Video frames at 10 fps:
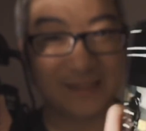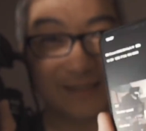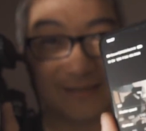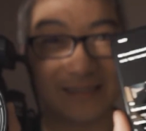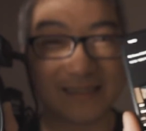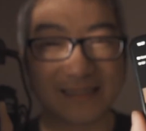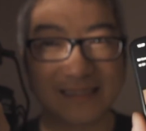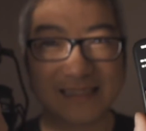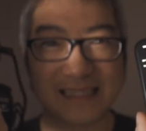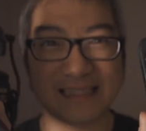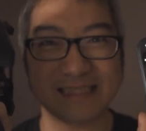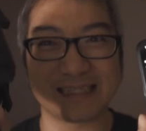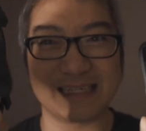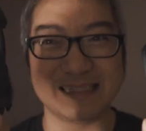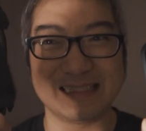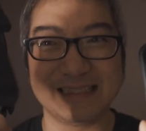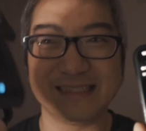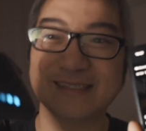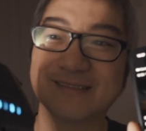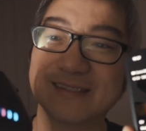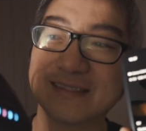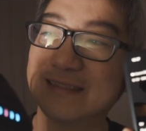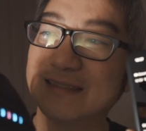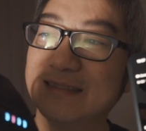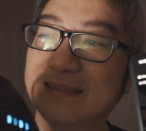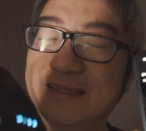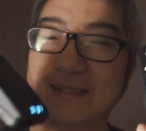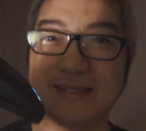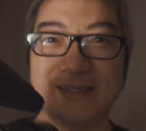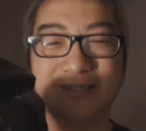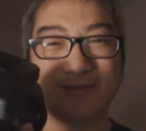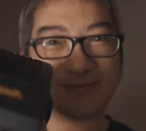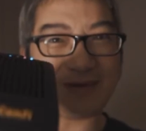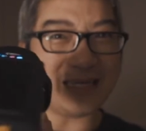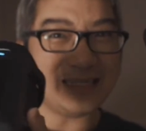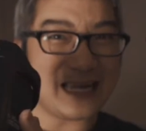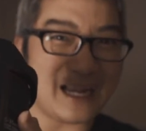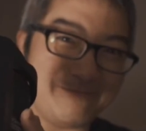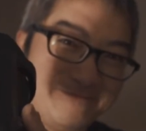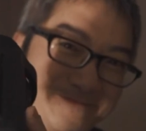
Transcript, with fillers: 有意思。大家看，就是 Fi Cam。